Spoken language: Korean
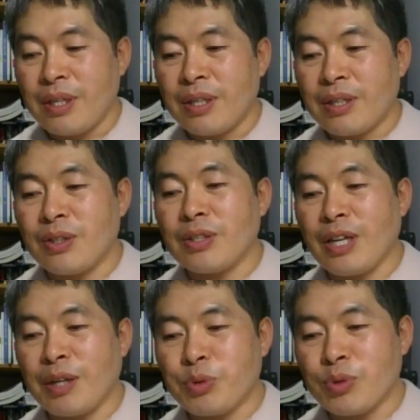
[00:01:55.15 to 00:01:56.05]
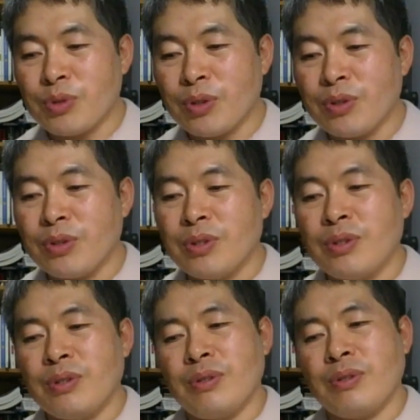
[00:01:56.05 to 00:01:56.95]
그렇게 함으로써
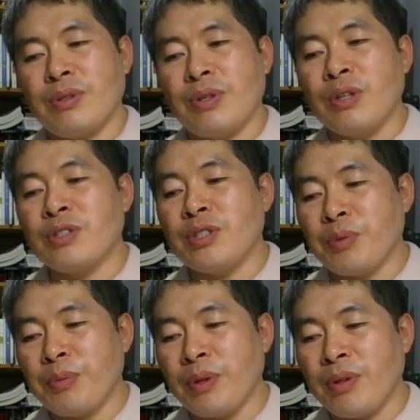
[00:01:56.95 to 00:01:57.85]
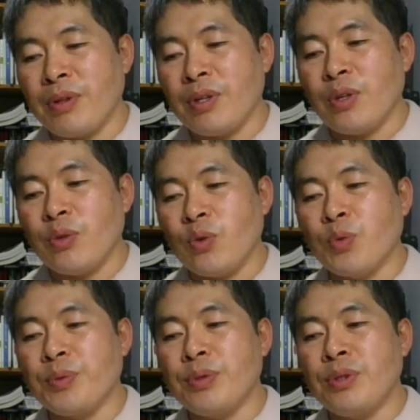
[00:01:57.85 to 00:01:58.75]
어, 어찌 보면
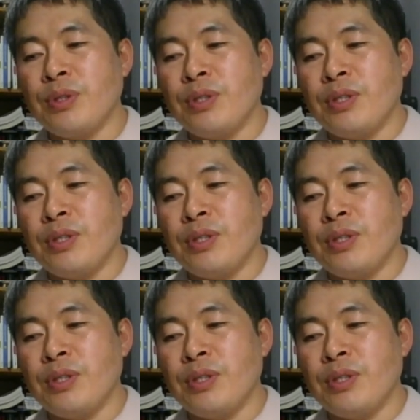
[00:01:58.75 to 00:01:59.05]
욥을